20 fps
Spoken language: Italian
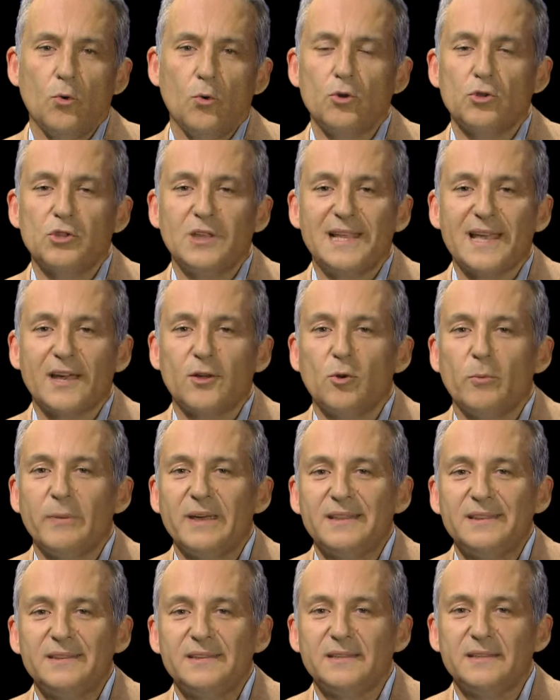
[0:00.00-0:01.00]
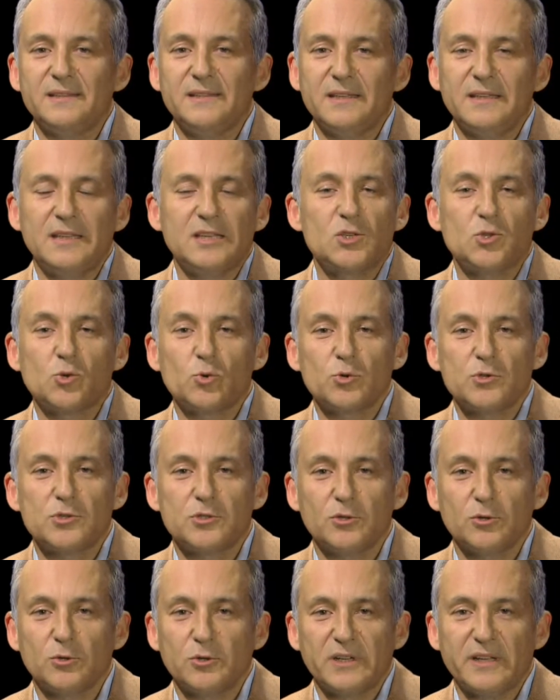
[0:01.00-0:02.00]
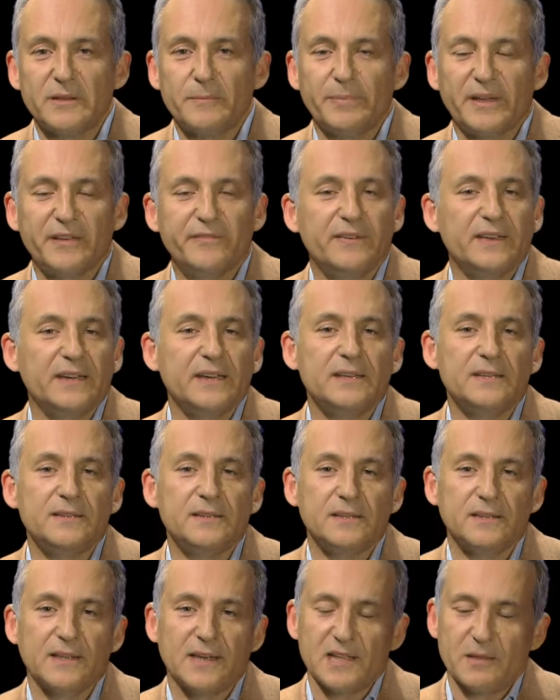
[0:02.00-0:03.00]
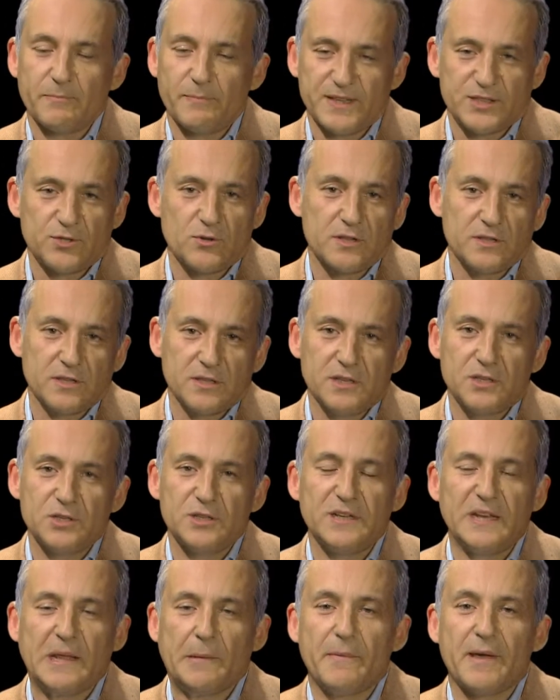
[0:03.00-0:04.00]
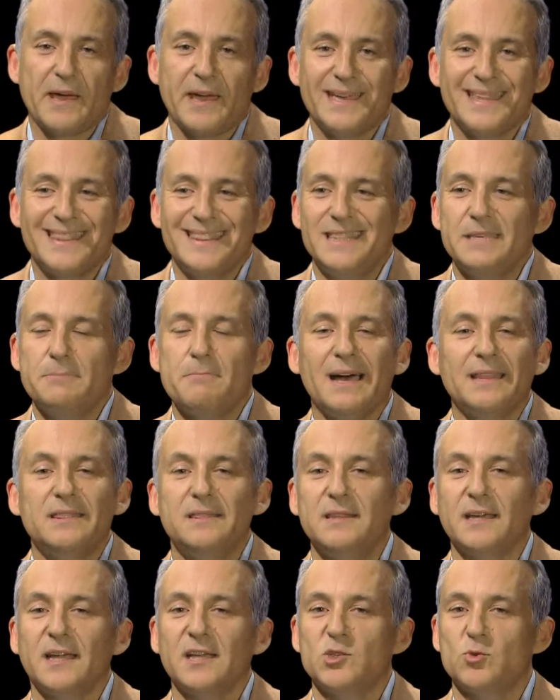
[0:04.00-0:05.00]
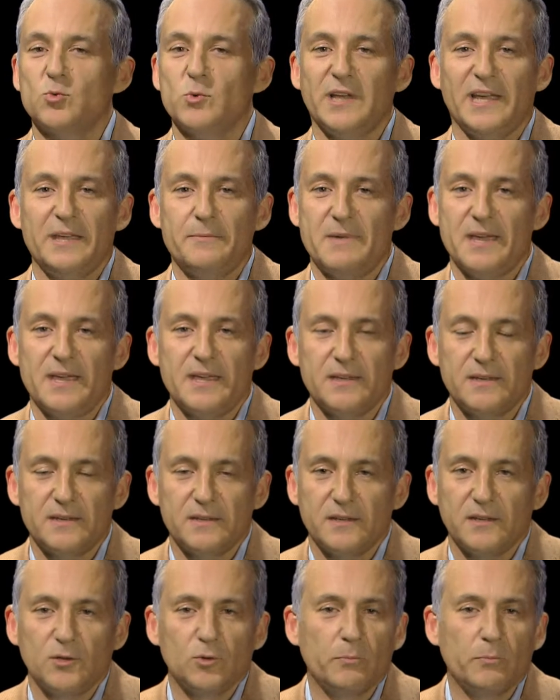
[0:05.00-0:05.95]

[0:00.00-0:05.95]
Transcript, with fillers: Uno degli argomenti di discussione preferiti tra gli appassionati di cinema è dibattere sui remake.